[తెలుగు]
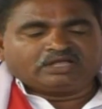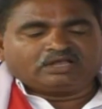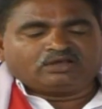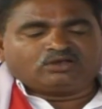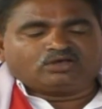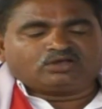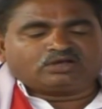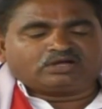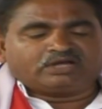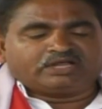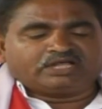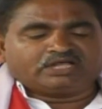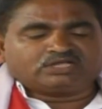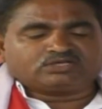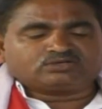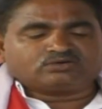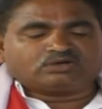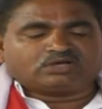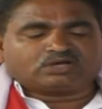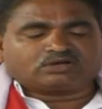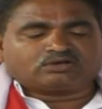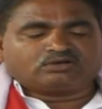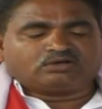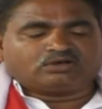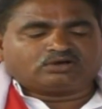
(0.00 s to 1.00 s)
ఏలూరు
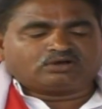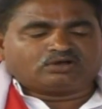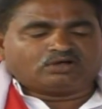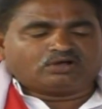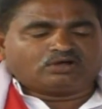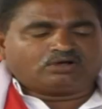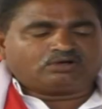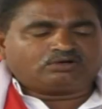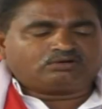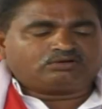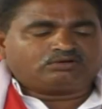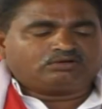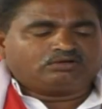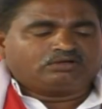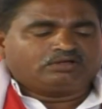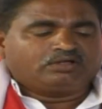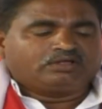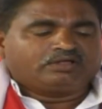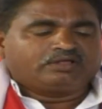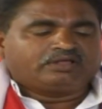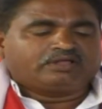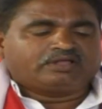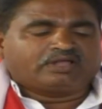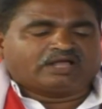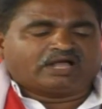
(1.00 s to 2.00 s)
నియోజకవర్గంలో
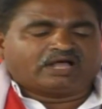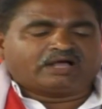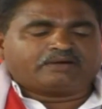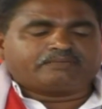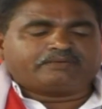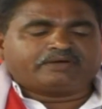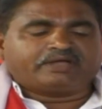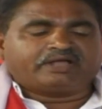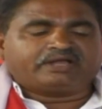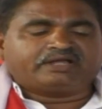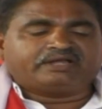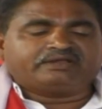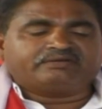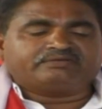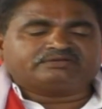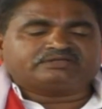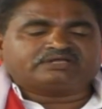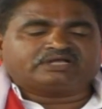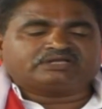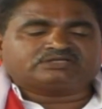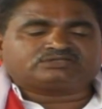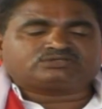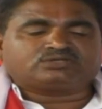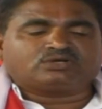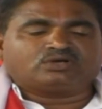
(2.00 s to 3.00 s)
యాభై
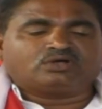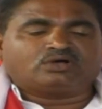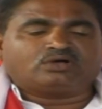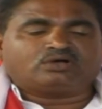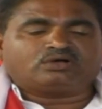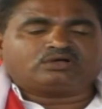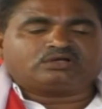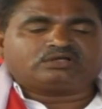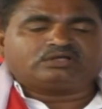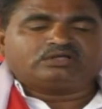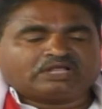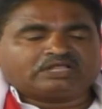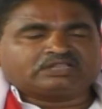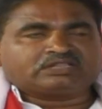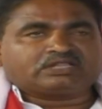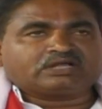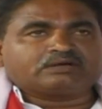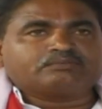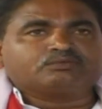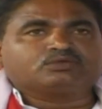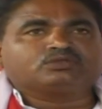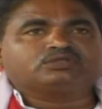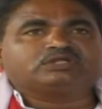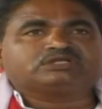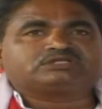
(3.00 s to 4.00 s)
డివిజన్స్లో ఇంతకు
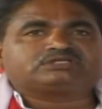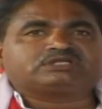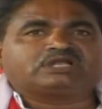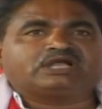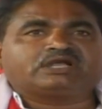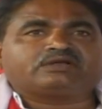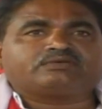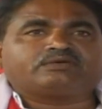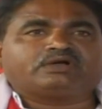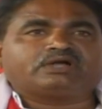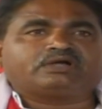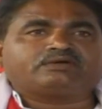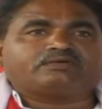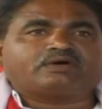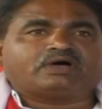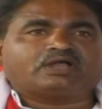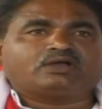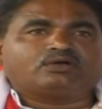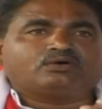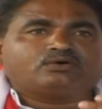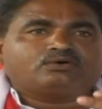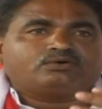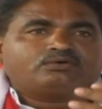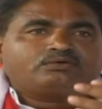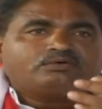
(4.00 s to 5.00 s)
ముందు ఇచ్చినటువంటి
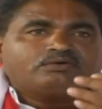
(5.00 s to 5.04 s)
వాళ్ళు